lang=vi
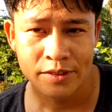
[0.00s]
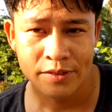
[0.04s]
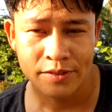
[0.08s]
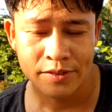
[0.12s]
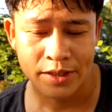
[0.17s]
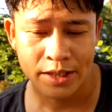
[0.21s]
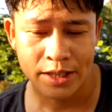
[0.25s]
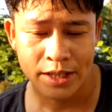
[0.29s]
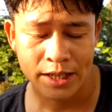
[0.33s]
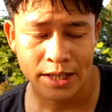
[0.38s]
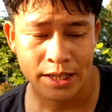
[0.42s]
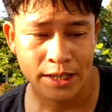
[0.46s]

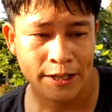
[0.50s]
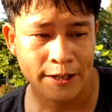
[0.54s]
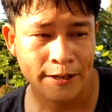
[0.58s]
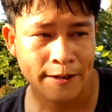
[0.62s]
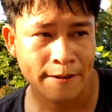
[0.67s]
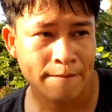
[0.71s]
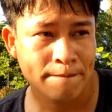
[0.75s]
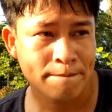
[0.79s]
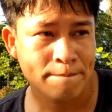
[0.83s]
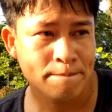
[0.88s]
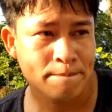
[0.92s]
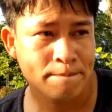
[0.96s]

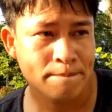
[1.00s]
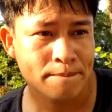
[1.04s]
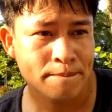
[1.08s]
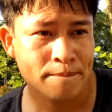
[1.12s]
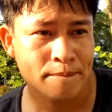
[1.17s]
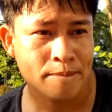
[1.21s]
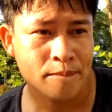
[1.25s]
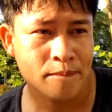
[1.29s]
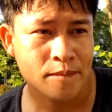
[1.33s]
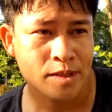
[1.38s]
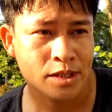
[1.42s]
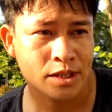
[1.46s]
Và
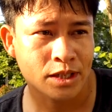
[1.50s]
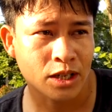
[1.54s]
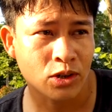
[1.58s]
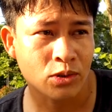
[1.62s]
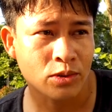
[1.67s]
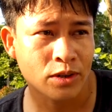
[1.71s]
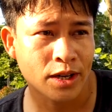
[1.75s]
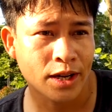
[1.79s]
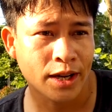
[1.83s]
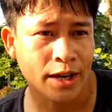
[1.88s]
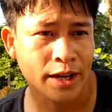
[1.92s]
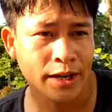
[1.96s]

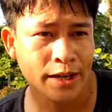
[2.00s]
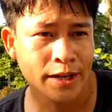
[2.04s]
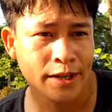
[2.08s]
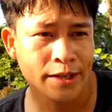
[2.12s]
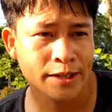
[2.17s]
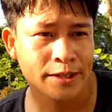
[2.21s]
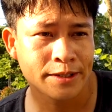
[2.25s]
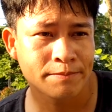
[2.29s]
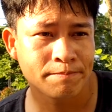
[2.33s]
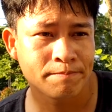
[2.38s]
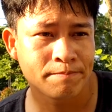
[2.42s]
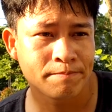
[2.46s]
sau cái
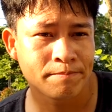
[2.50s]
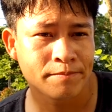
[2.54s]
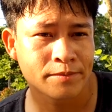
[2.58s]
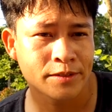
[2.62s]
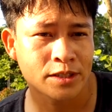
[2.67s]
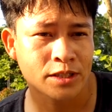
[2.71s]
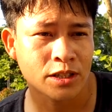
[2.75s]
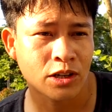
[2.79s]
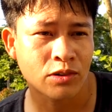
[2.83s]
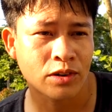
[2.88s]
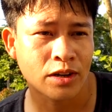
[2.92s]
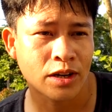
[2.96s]

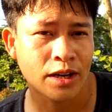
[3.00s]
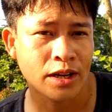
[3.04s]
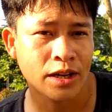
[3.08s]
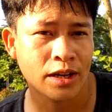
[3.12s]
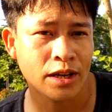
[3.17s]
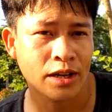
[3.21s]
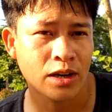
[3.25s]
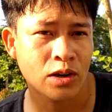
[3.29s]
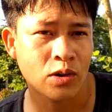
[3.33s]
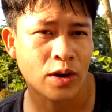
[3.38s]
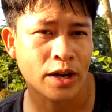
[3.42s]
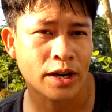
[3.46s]
sau
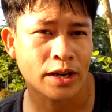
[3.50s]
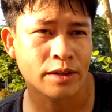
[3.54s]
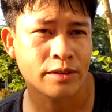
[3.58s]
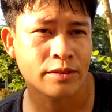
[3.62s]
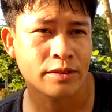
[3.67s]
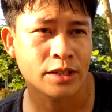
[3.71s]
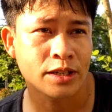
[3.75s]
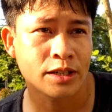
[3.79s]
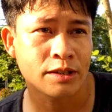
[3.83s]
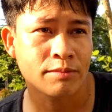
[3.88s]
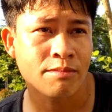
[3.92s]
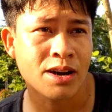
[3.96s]
cái loạt
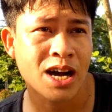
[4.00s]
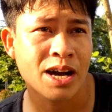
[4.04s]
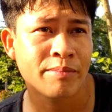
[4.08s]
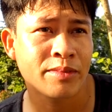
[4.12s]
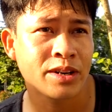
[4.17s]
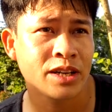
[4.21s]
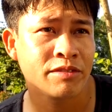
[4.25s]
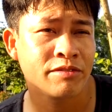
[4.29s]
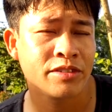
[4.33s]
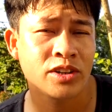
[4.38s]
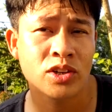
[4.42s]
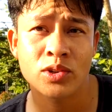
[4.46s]
uh, ba
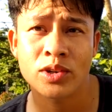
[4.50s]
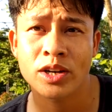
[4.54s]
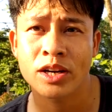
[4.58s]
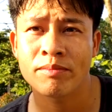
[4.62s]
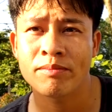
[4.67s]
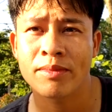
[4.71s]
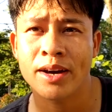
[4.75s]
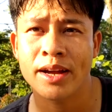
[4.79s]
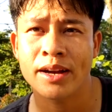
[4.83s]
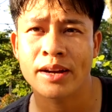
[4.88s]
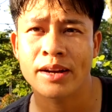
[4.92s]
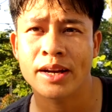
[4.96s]
mươi video căn
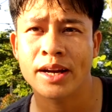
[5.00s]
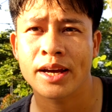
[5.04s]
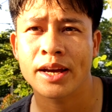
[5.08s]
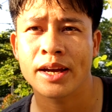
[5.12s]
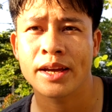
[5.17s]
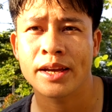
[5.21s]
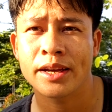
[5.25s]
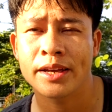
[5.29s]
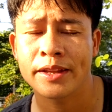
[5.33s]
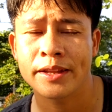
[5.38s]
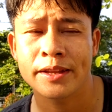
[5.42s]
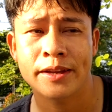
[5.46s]
bản
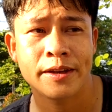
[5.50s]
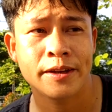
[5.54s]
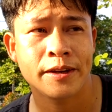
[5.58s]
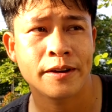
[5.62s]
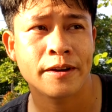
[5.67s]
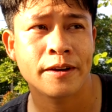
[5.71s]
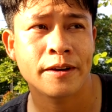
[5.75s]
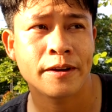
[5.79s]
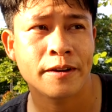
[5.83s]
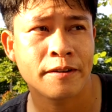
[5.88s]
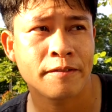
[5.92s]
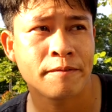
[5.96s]
này thì
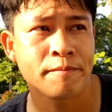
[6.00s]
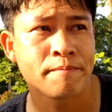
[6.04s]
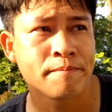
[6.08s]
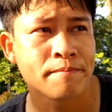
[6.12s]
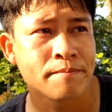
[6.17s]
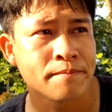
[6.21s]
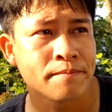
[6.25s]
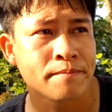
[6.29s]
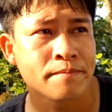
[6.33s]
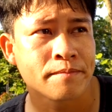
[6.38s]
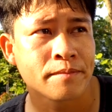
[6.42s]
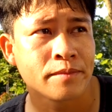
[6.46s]
uh,
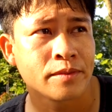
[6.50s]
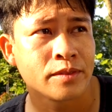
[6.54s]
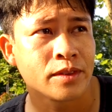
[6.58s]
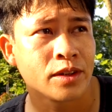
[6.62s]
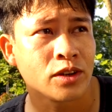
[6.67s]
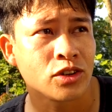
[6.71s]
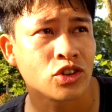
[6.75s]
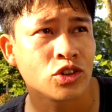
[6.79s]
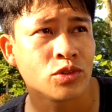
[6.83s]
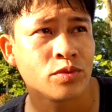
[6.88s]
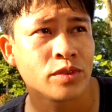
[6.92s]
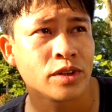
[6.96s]

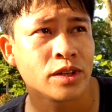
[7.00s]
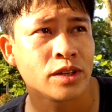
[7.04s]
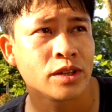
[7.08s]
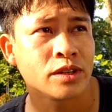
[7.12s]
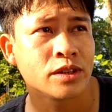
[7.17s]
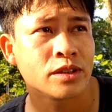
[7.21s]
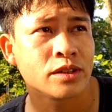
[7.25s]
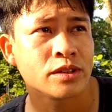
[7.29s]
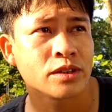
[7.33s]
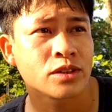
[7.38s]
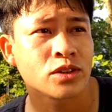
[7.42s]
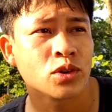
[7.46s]
nói chung
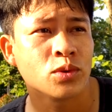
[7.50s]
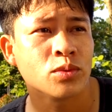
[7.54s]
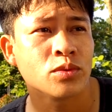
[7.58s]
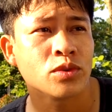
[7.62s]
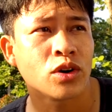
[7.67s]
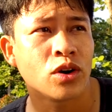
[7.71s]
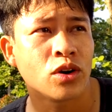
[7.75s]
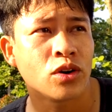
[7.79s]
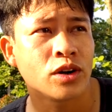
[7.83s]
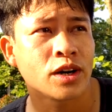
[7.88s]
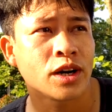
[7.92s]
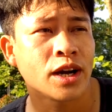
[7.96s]
thì cũng
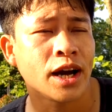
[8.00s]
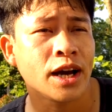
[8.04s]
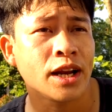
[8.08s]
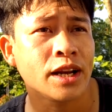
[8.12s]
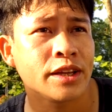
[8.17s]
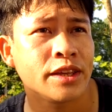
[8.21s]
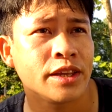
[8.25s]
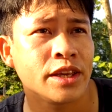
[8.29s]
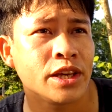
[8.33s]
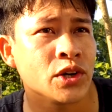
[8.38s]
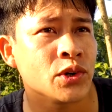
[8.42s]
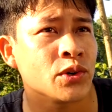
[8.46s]
có khá là
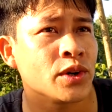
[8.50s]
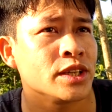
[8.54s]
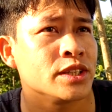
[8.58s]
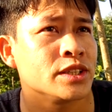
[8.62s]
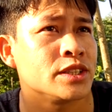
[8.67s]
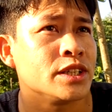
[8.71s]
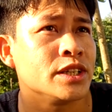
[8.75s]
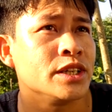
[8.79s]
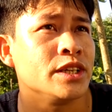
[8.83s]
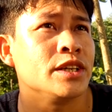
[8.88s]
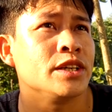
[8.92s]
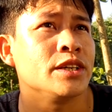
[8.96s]
nhiều anh
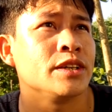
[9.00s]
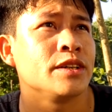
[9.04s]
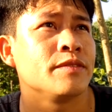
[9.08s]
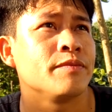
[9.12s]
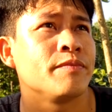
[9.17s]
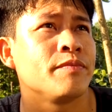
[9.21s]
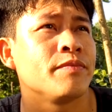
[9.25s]
chị